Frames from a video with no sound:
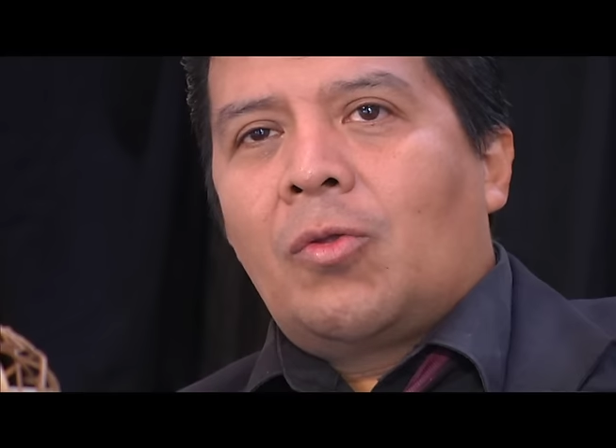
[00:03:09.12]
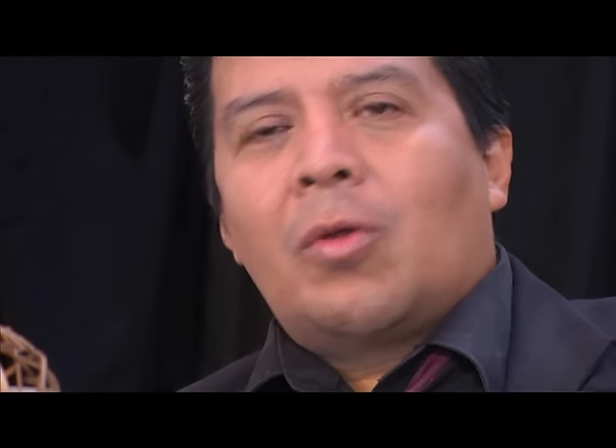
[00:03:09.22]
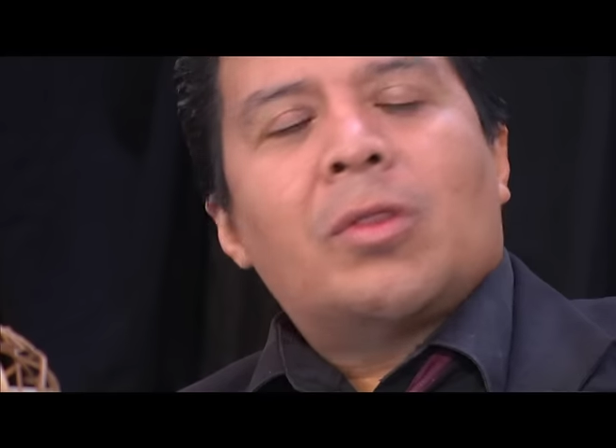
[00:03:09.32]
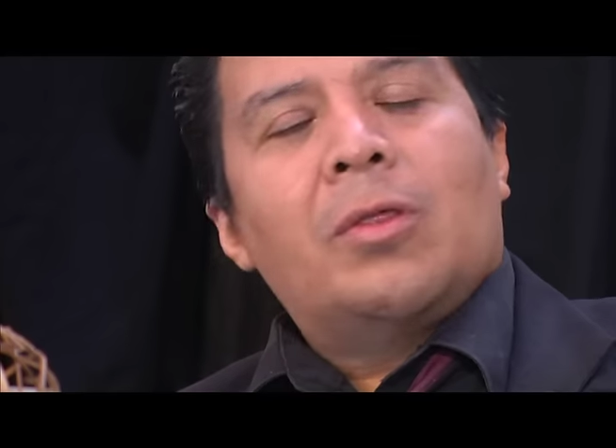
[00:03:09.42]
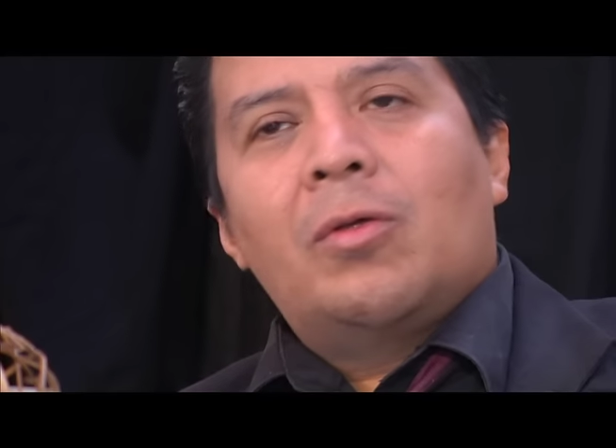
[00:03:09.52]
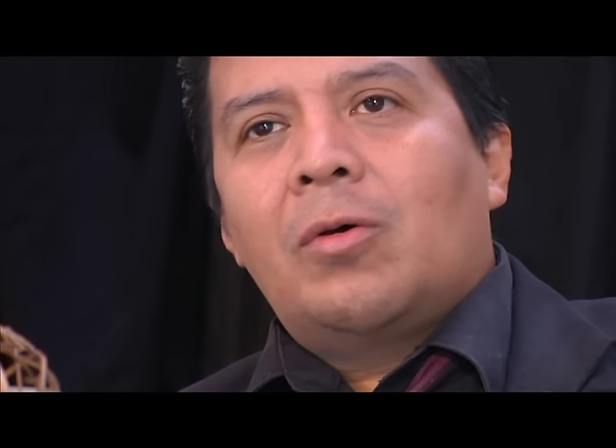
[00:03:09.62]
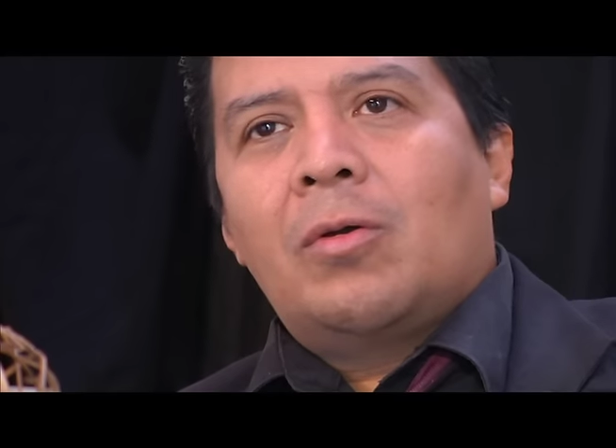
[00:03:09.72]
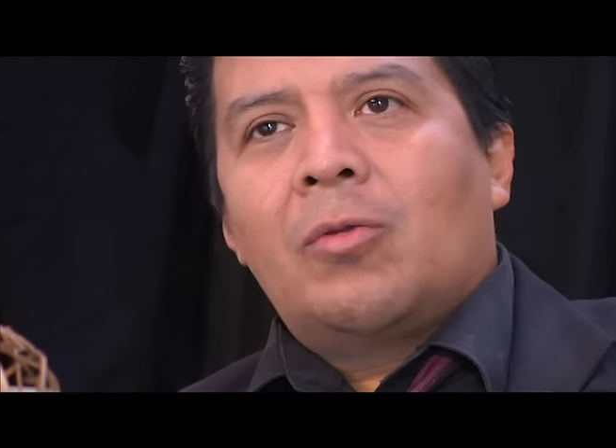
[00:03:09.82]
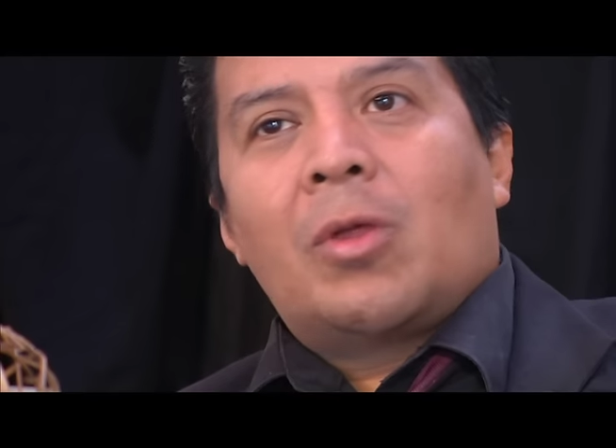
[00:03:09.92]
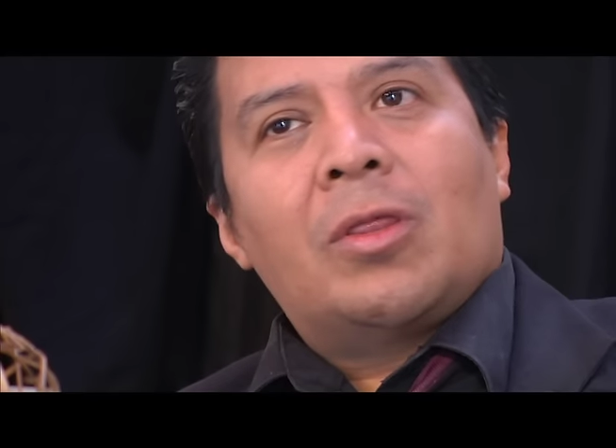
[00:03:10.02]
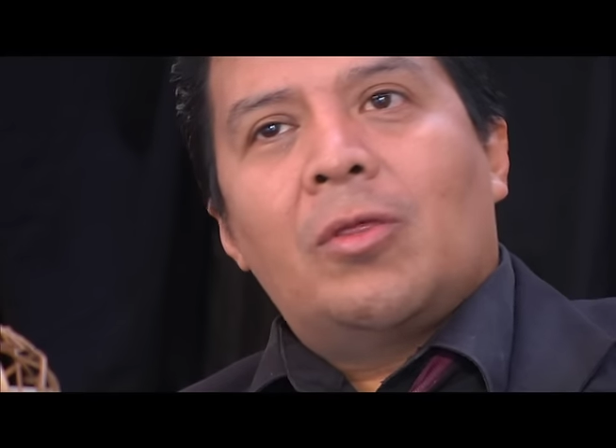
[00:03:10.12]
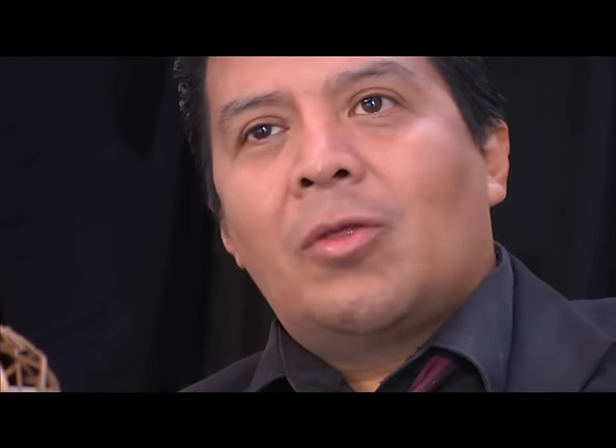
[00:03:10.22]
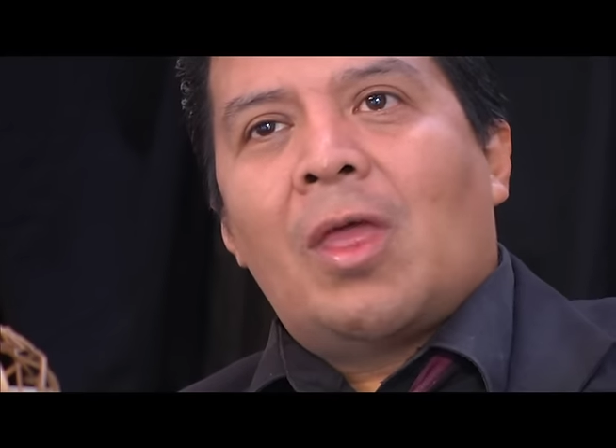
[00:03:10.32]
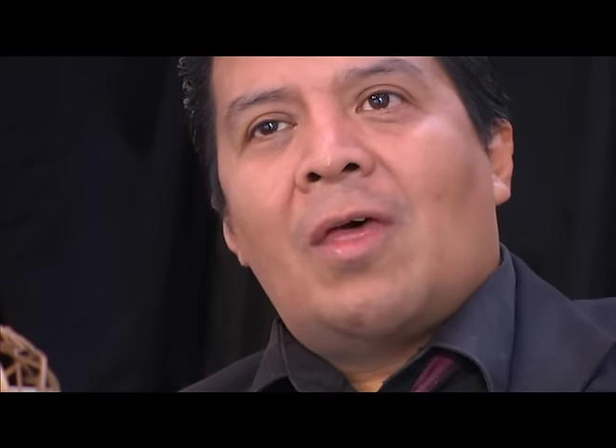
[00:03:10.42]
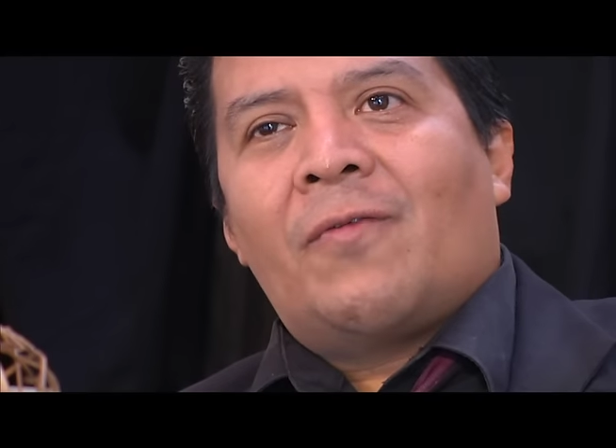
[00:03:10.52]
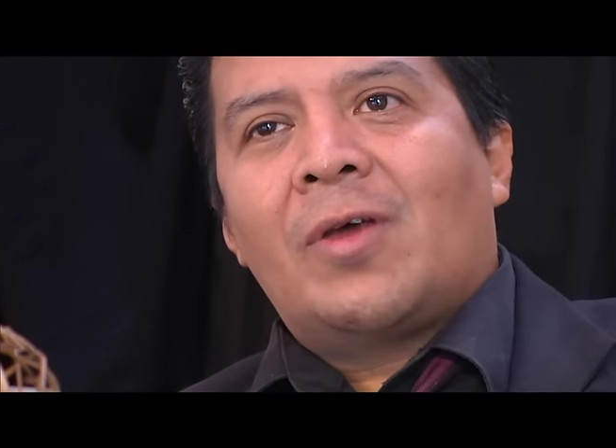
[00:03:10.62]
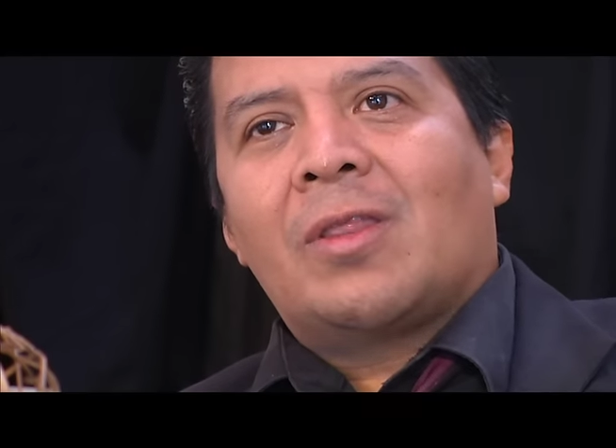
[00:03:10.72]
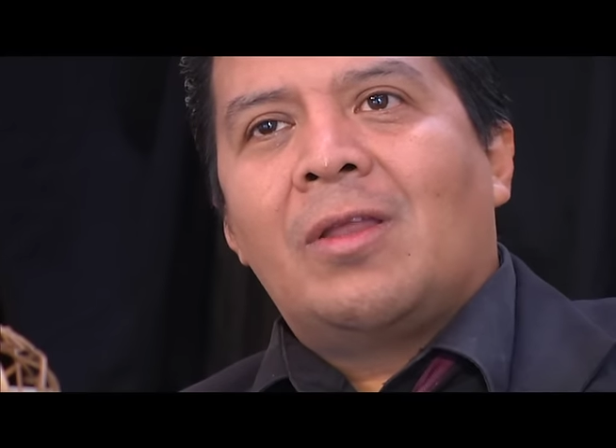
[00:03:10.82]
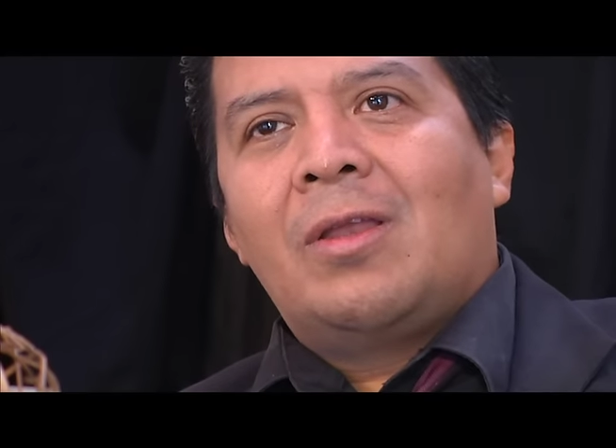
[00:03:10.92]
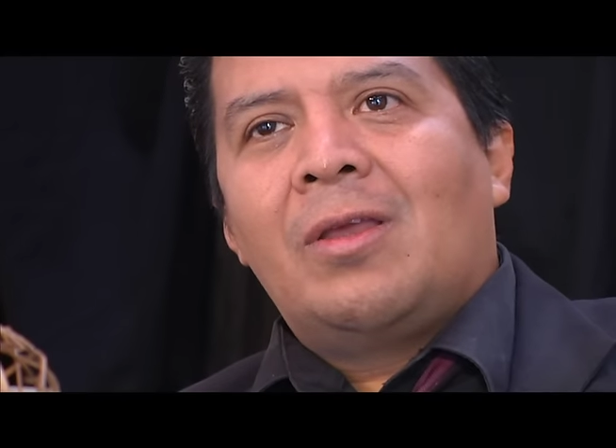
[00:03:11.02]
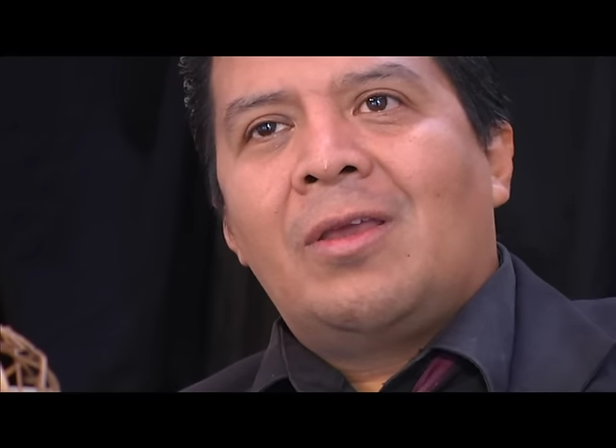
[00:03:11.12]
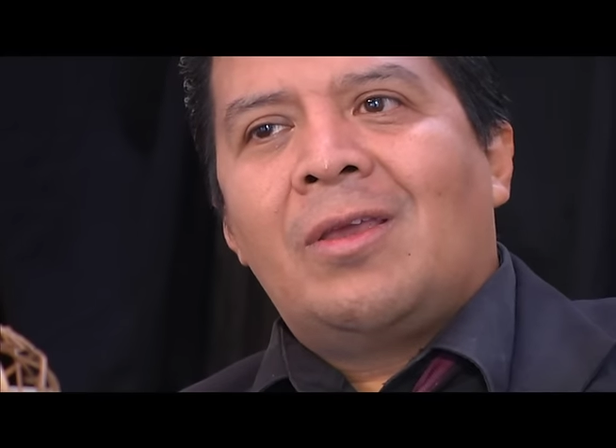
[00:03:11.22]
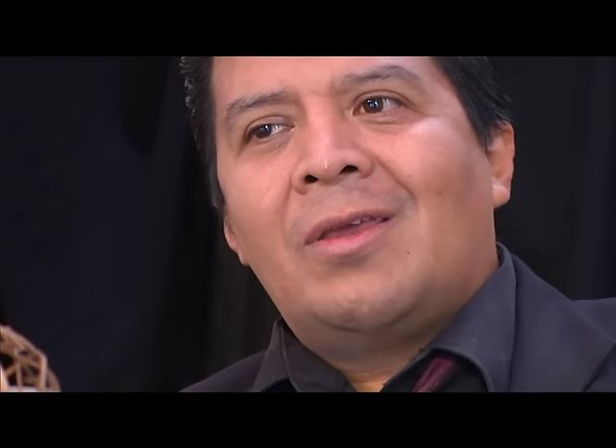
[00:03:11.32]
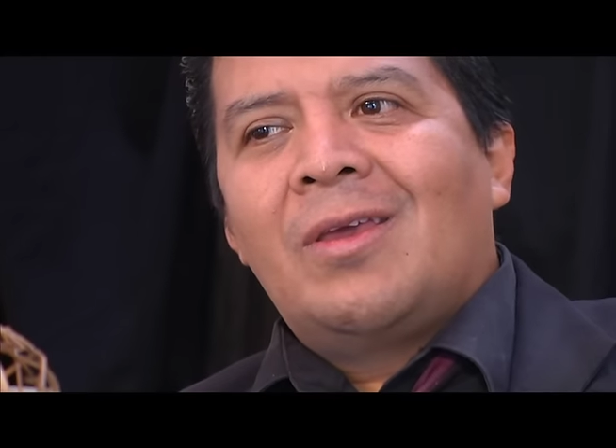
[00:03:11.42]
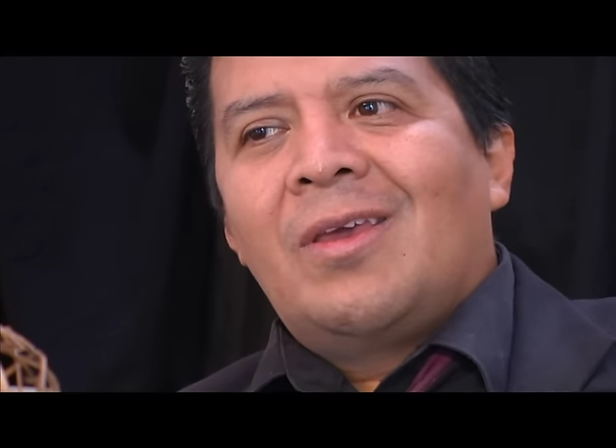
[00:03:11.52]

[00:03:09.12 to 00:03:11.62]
no ha sido, no ha sido nada fácil y